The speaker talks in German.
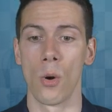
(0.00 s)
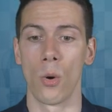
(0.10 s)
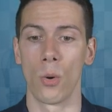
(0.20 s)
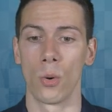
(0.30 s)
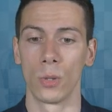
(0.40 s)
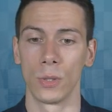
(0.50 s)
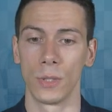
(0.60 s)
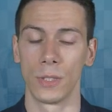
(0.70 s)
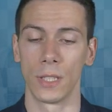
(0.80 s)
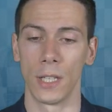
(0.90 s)
Und
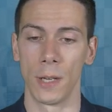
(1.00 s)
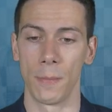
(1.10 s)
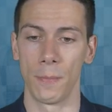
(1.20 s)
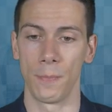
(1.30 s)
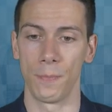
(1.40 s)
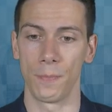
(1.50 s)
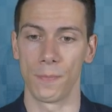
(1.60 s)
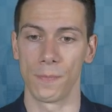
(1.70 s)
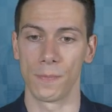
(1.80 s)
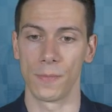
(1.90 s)
ähm,
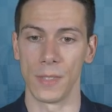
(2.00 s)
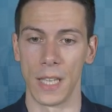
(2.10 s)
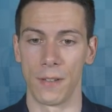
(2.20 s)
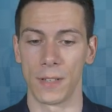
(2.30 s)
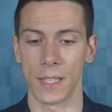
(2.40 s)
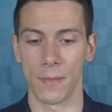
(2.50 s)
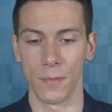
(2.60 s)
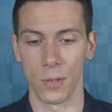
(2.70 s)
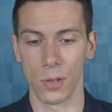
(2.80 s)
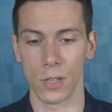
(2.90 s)
ja, was haben wir
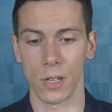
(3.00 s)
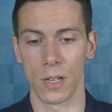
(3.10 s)
noch?